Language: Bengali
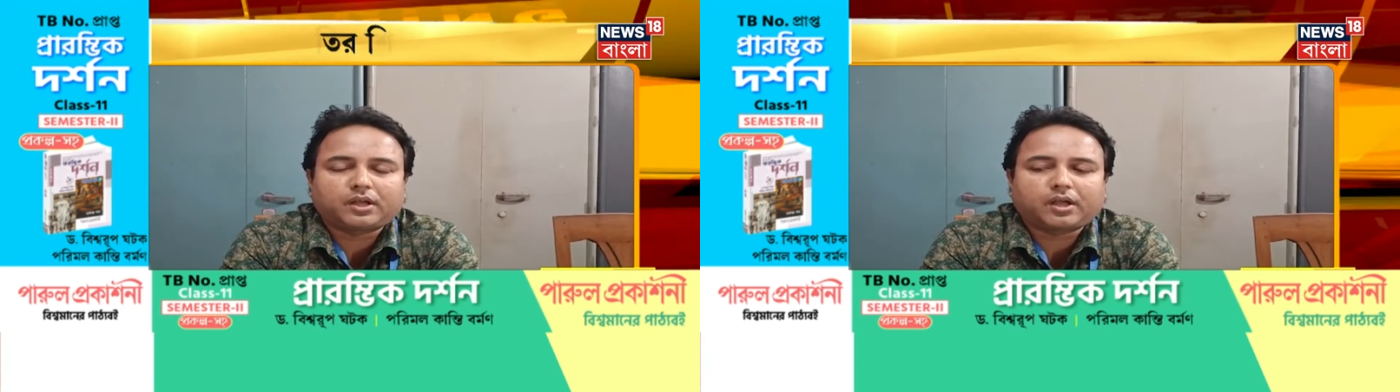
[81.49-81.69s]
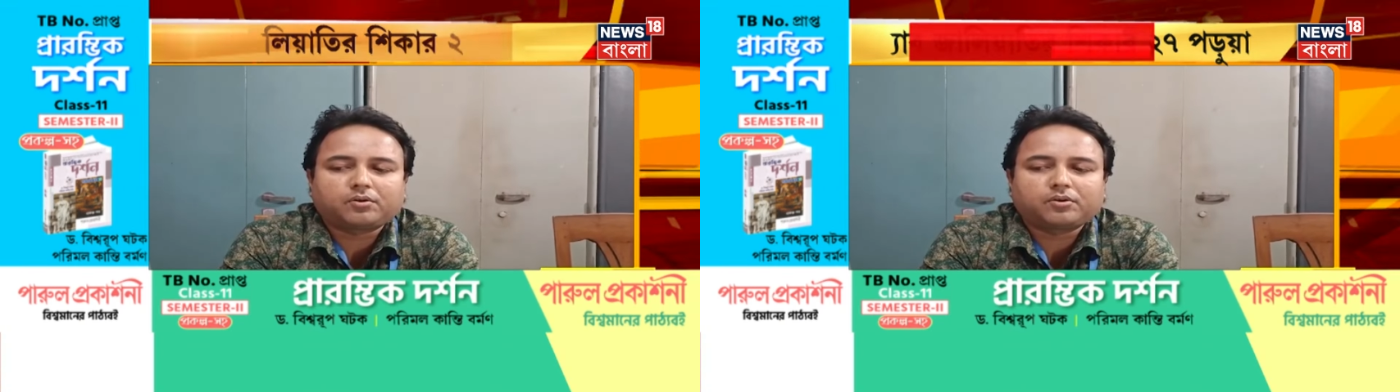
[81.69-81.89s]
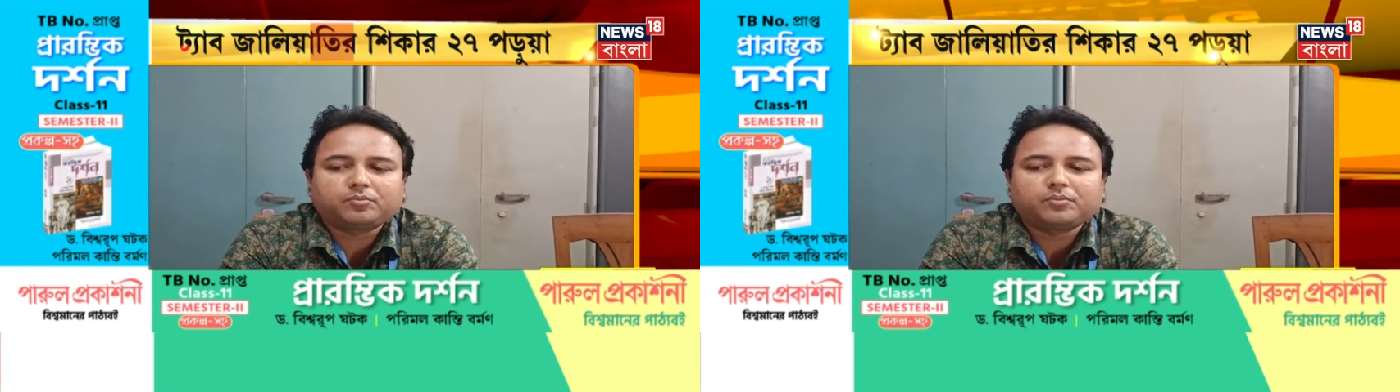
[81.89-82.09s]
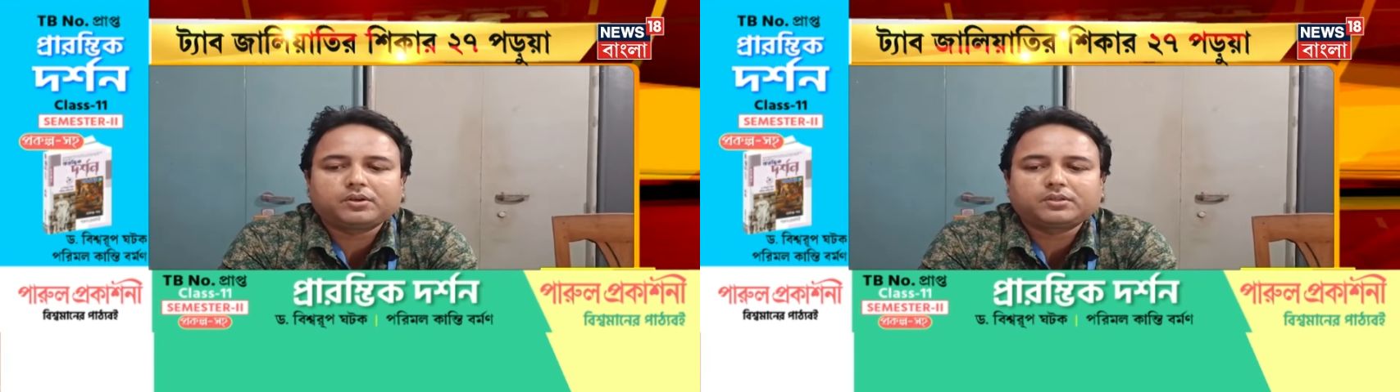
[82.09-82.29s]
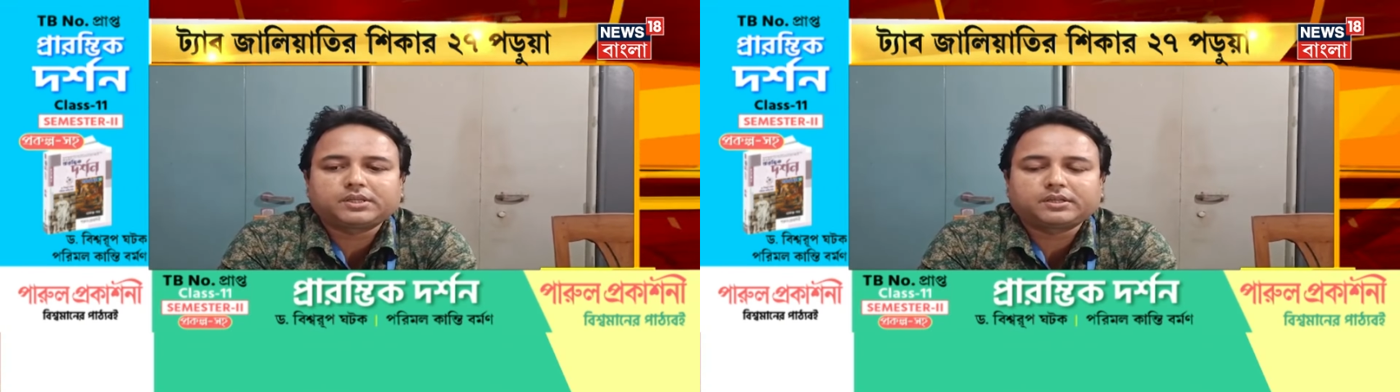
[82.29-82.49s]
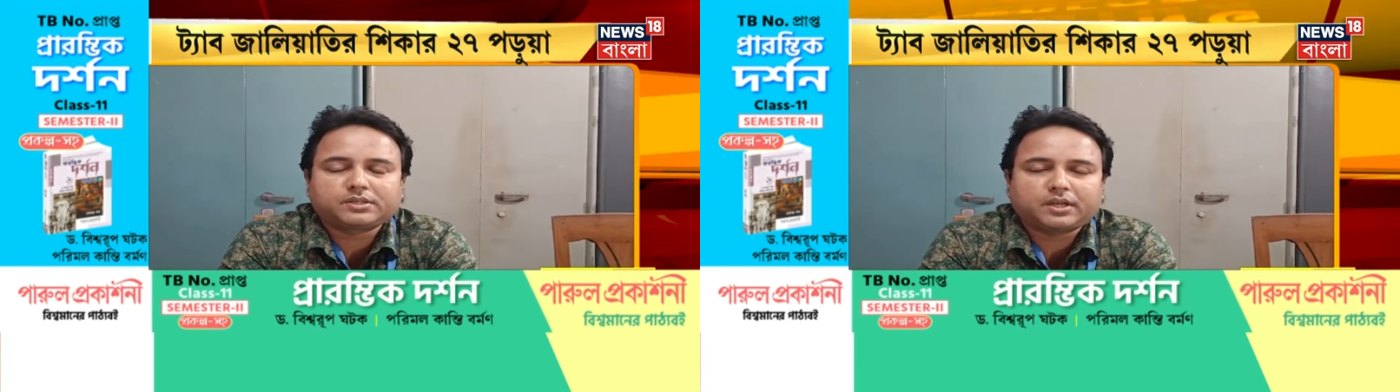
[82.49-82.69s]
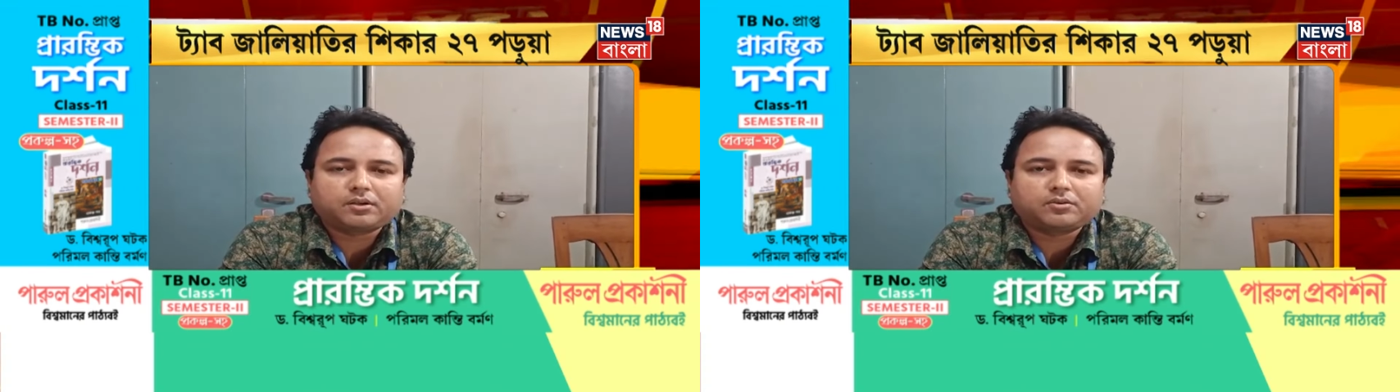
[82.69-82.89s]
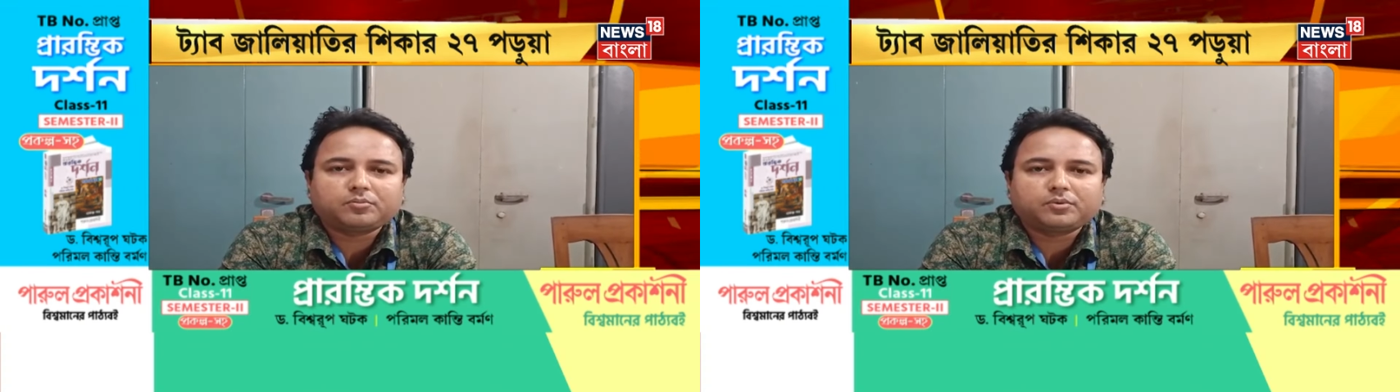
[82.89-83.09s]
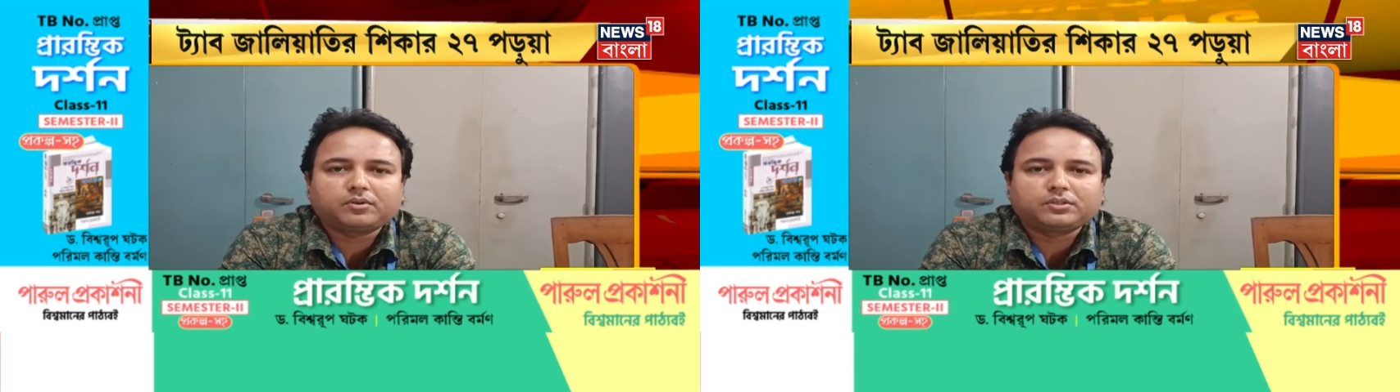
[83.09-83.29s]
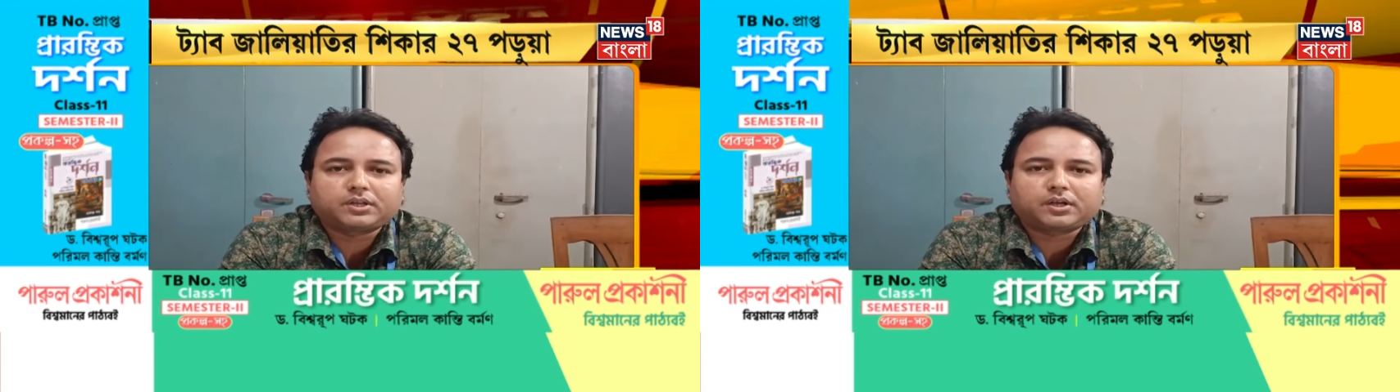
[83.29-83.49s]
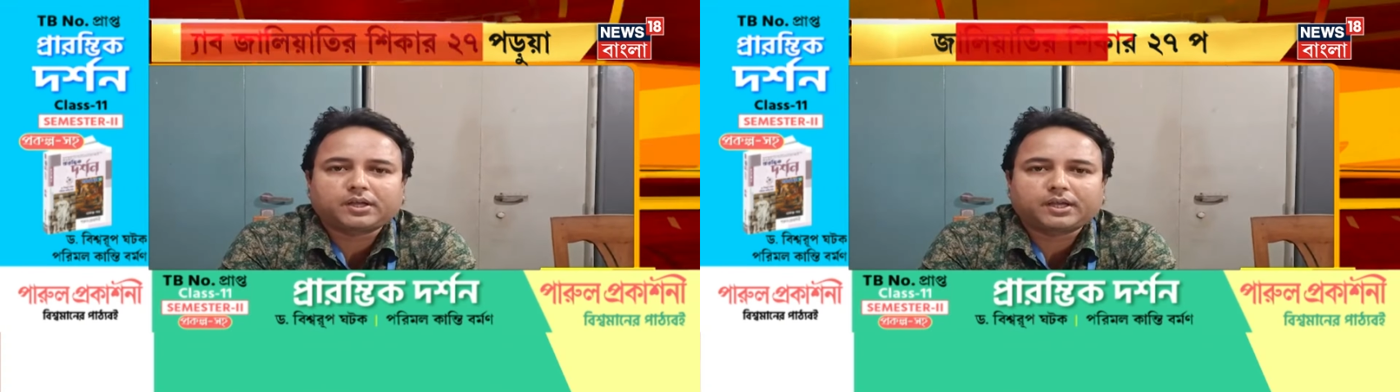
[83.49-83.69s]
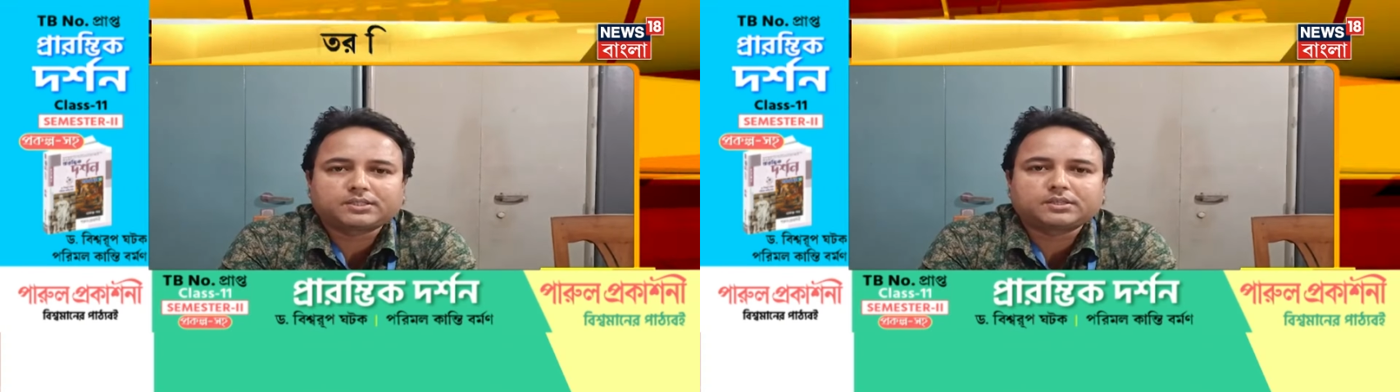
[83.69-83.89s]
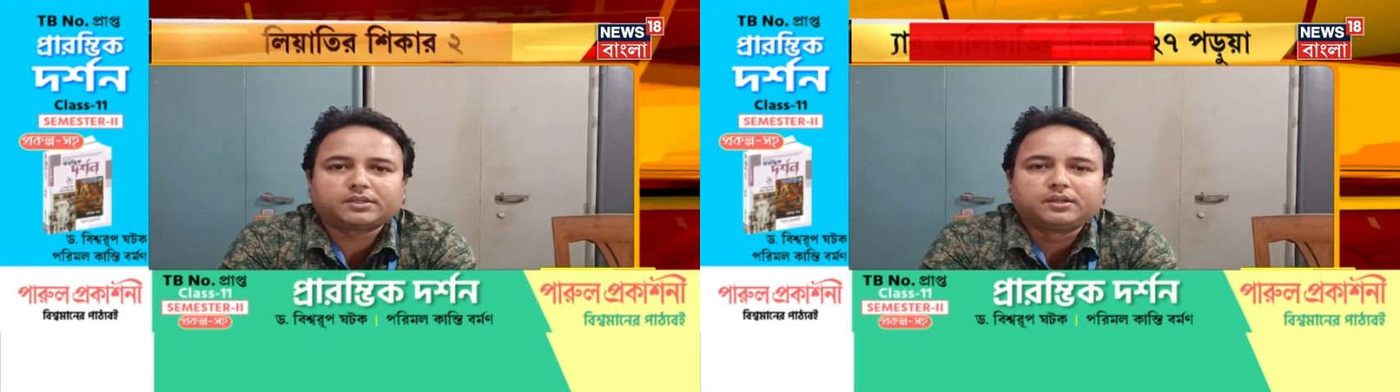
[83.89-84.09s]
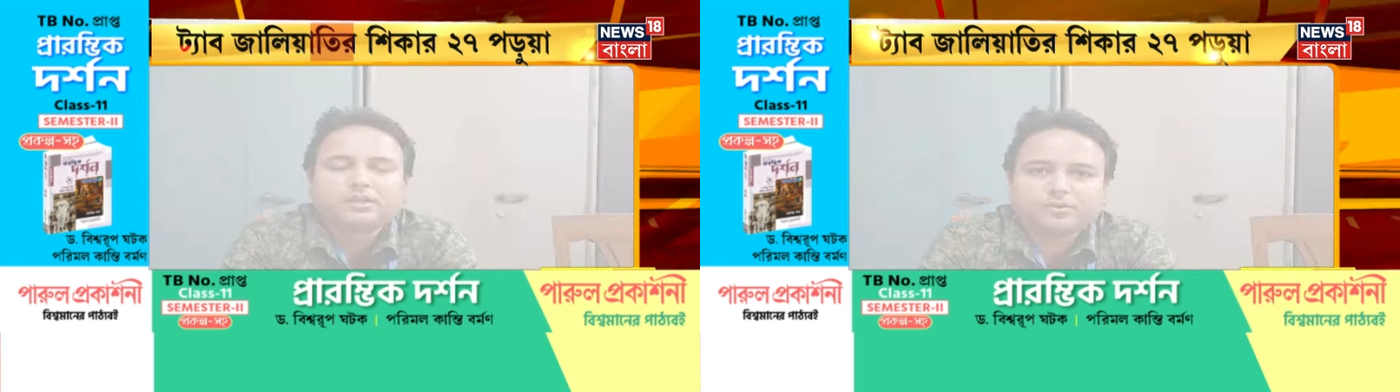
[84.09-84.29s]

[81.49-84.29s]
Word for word: অ্যাকাউন্ট নম্বর যে যে অ্যাকাউন্ট নম্বরগুলোতে টাকা গেছে